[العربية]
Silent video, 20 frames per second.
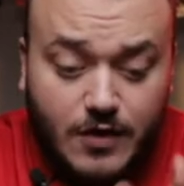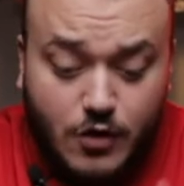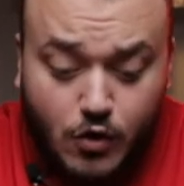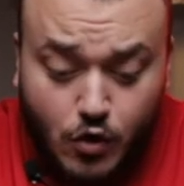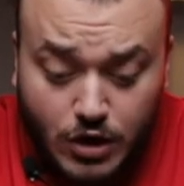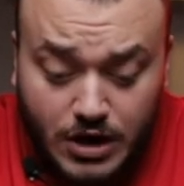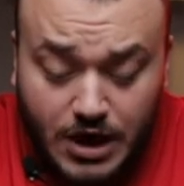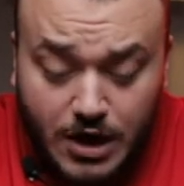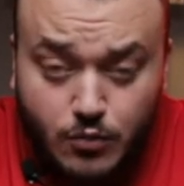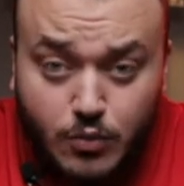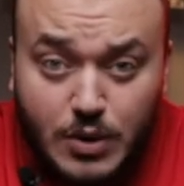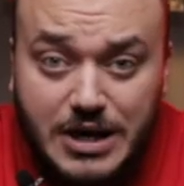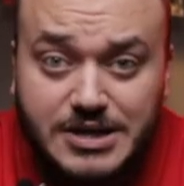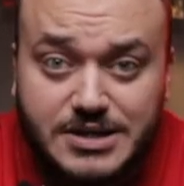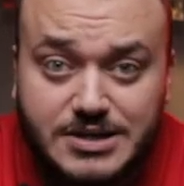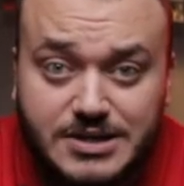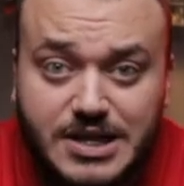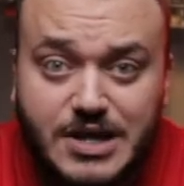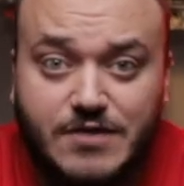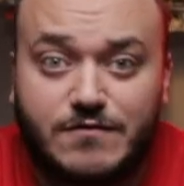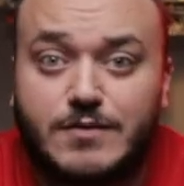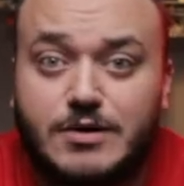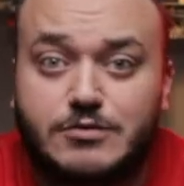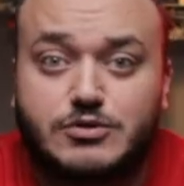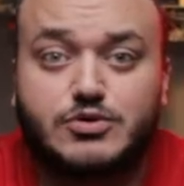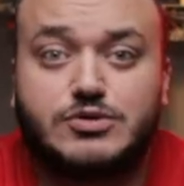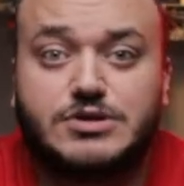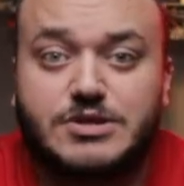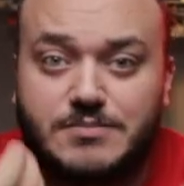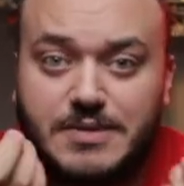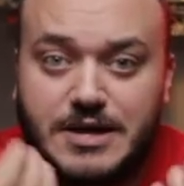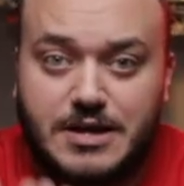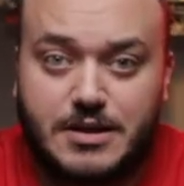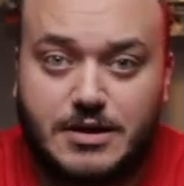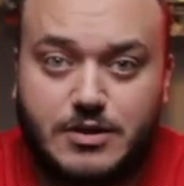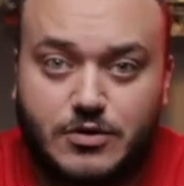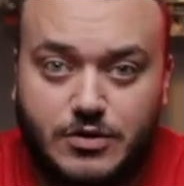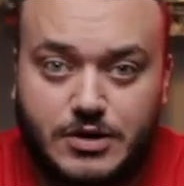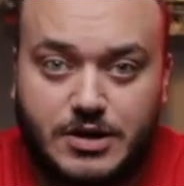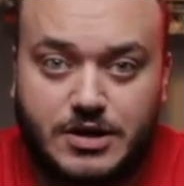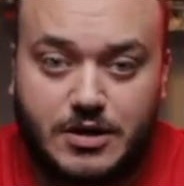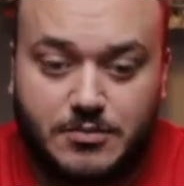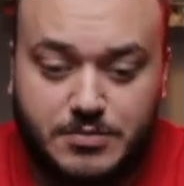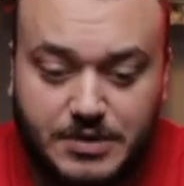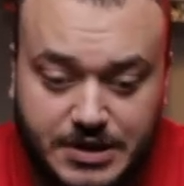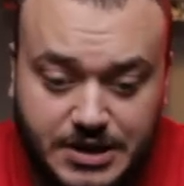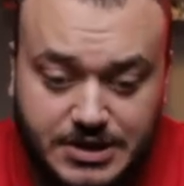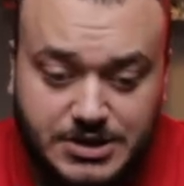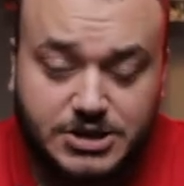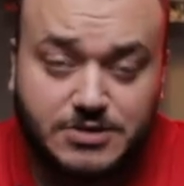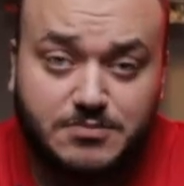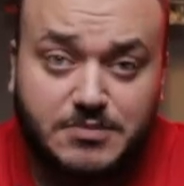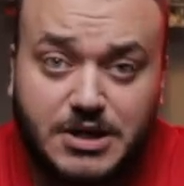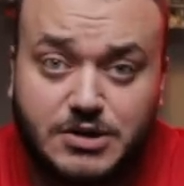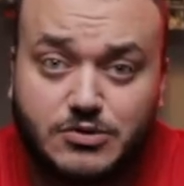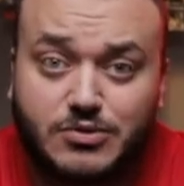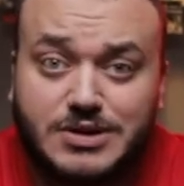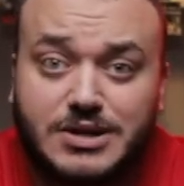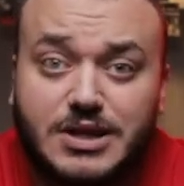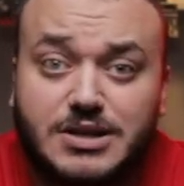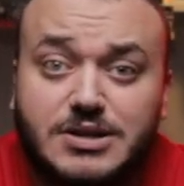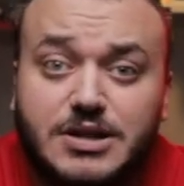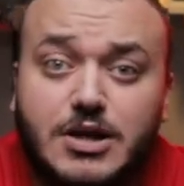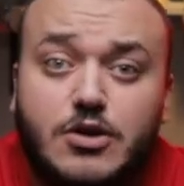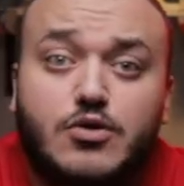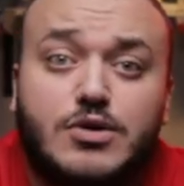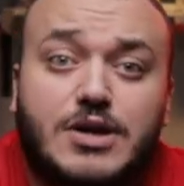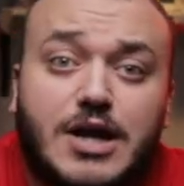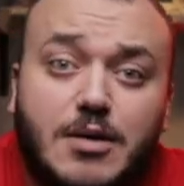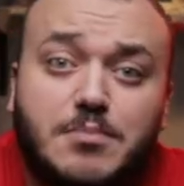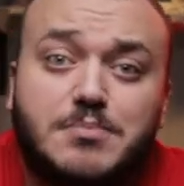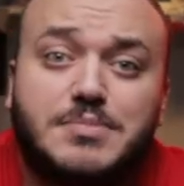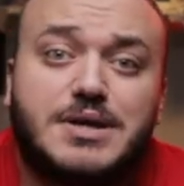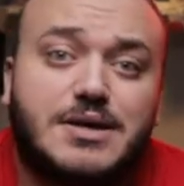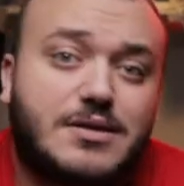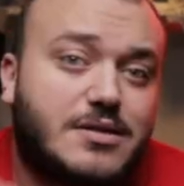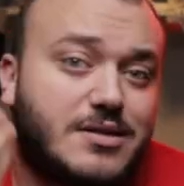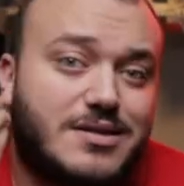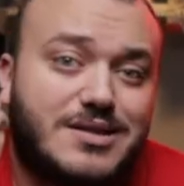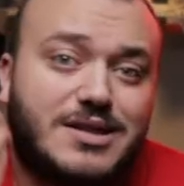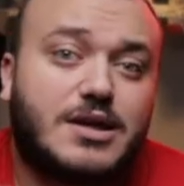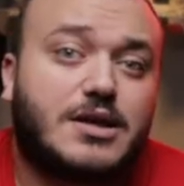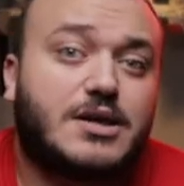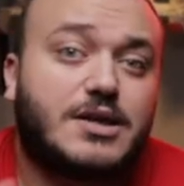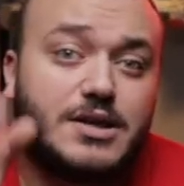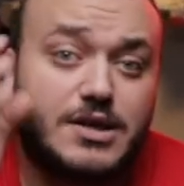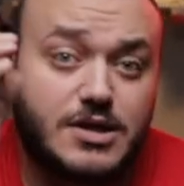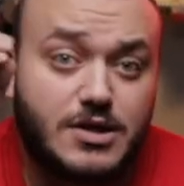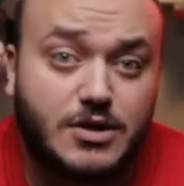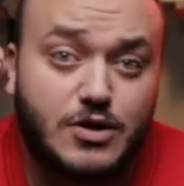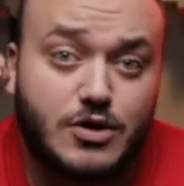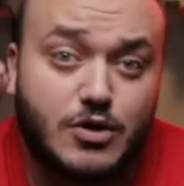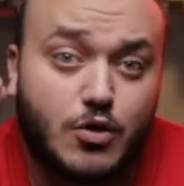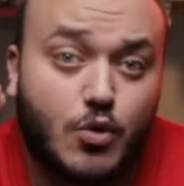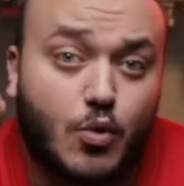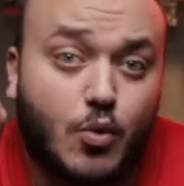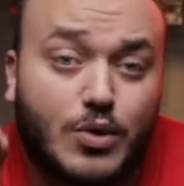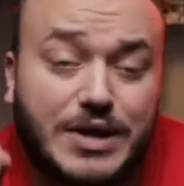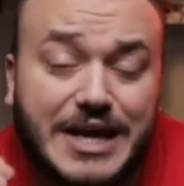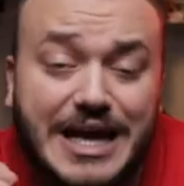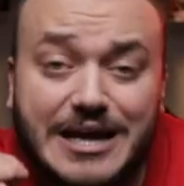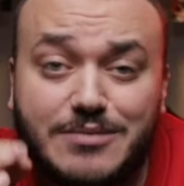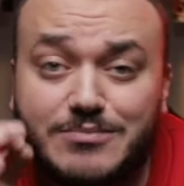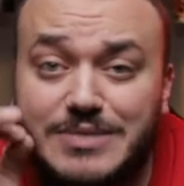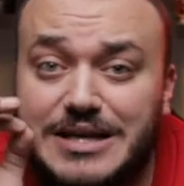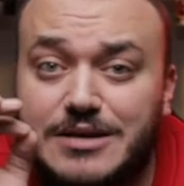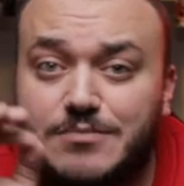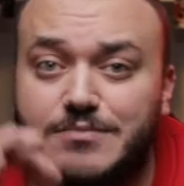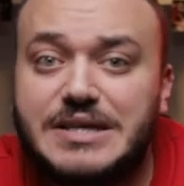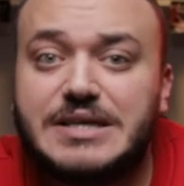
فكل الوان الطيف موجوده بهذا اللون الابيض اتجمعت واعطتنا لون ابيض نقي وكامل